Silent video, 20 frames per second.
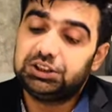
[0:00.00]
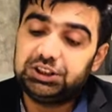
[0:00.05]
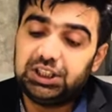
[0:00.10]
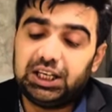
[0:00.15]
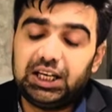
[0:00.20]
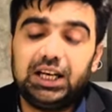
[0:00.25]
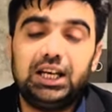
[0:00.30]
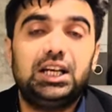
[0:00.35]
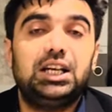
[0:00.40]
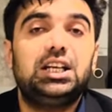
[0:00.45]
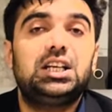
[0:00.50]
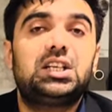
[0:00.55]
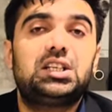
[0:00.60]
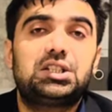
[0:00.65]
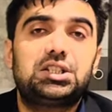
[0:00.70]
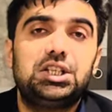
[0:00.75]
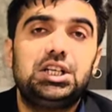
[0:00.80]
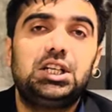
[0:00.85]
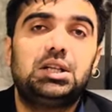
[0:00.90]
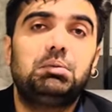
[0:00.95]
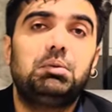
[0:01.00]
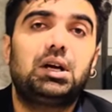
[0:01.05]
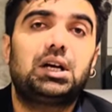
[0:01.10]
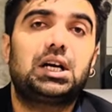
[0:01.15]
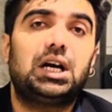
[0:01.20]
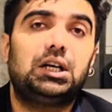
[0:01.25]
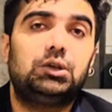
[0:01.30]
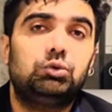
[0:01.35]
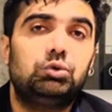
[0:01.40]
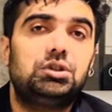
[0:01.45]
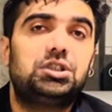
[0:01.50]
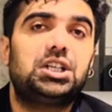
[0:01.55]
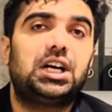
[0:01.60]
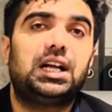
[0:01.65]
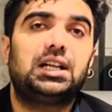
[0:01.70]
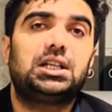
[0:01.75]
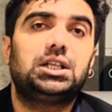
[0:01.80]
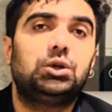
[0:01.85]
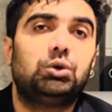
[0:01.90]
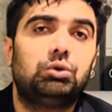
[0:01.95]
ये इस चीज़ में कानून
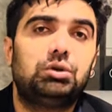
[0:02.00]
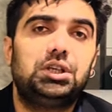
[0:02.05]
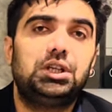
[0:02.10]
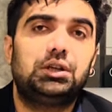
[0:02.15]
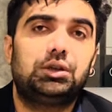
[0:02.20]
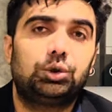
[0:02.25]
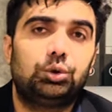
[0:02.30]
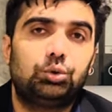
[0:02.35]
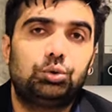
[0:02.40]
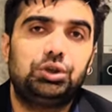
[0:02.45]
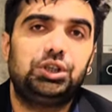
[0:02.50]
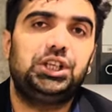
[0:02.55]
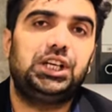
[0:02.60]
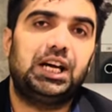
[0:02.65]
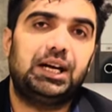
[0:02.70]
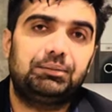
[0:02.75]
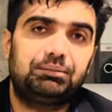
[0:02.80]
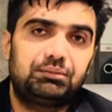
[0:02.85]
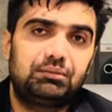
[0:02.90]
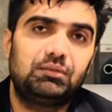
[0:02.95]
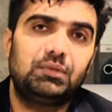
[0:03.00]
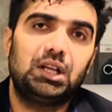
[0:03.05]
साजी होनी ज़रूरी है